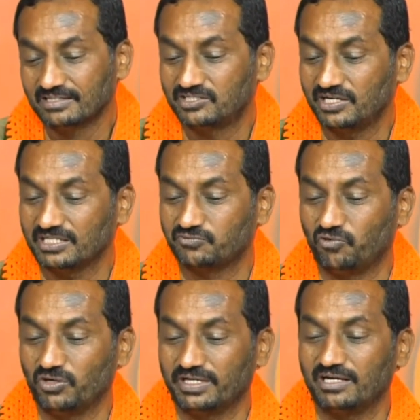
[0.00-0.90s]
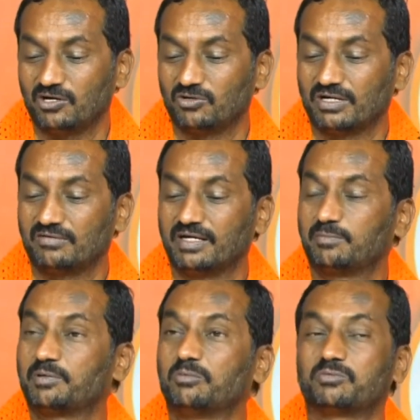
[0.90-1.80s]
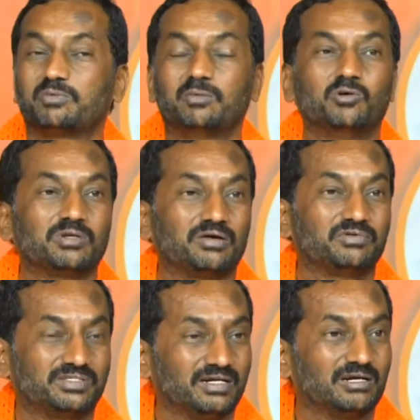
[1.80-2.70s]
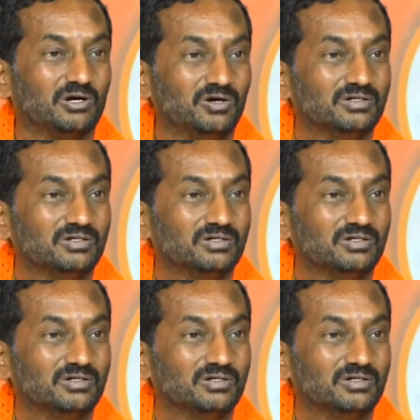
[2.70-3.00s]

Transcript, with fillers: సిఎస్ ఫోర్టీన్ లో ఉన్నటువంటి ప్రభుత్వ భూముల విషయంలో